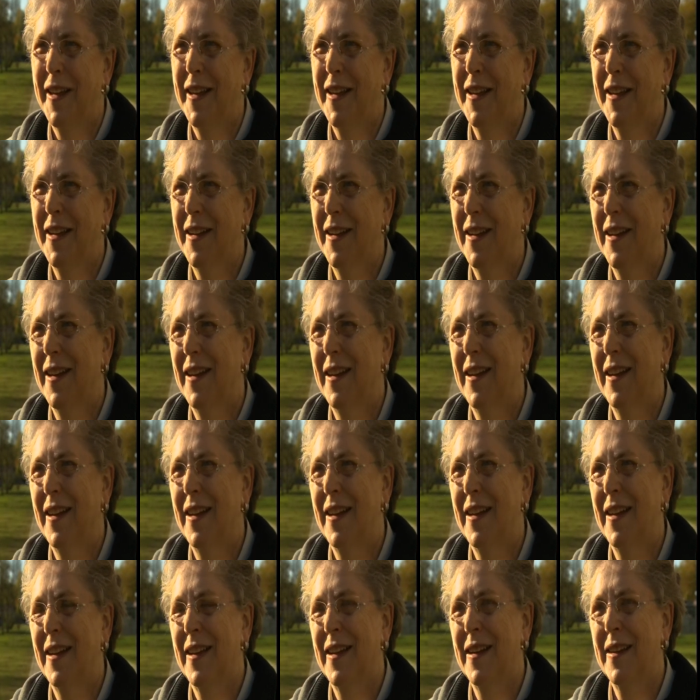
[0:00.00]
Und was ja. können Sie
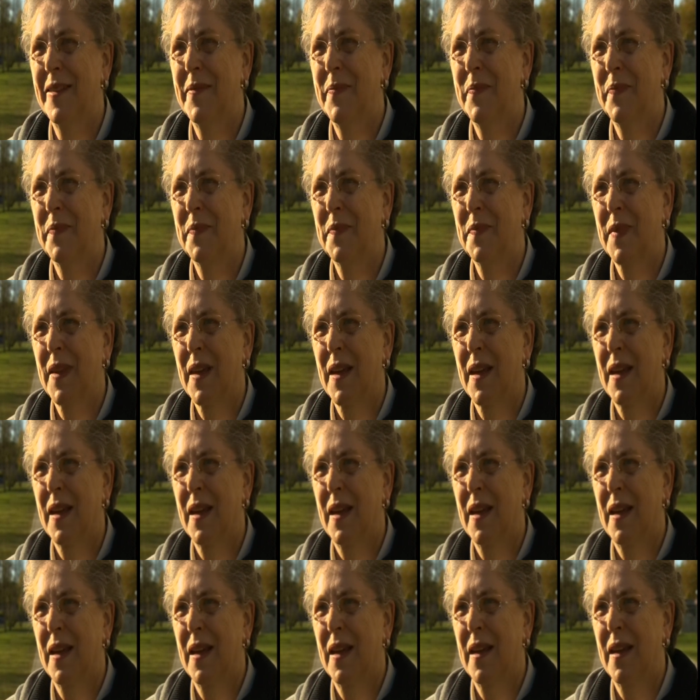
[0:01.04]
jetzt, ähm, Sie hatten ja
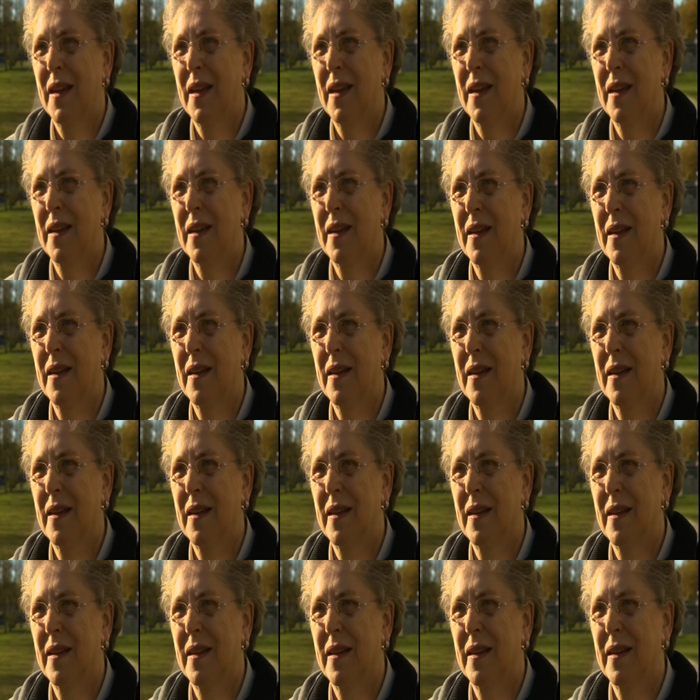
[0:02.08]
so erzählt,
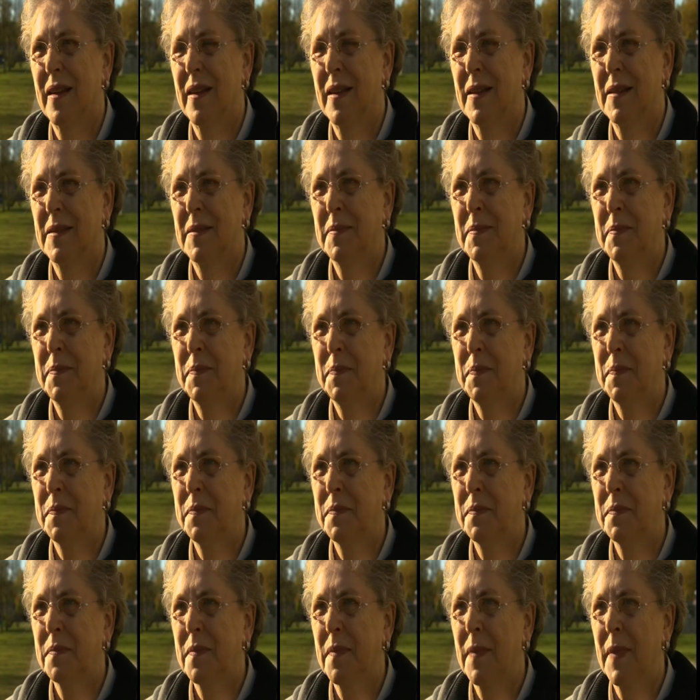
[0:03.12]
wo Sie so Probleme
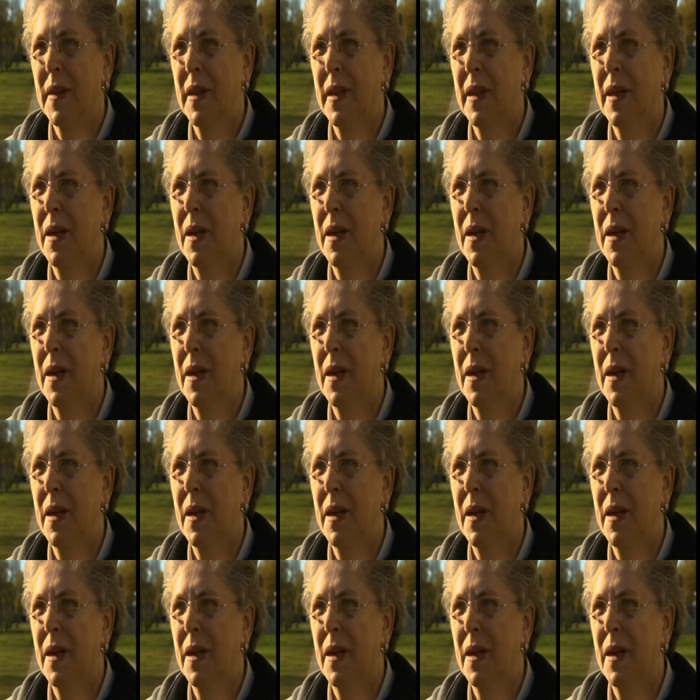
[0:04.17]
vorher hatten?